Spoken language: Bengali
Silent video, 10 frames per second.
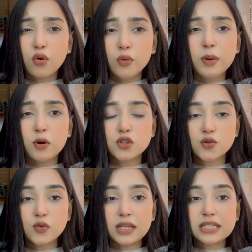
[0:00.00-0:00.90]
খুবই
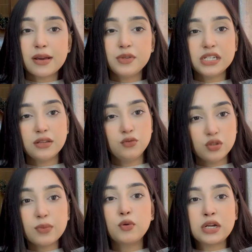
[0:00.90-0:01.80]
পছন্দ আজকে আমি সেই
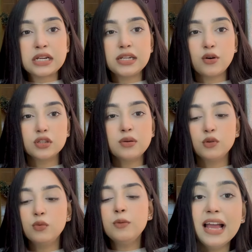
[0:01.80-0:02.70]
দুইটা প্রোডাক্ট নিয়ে কথা বলবো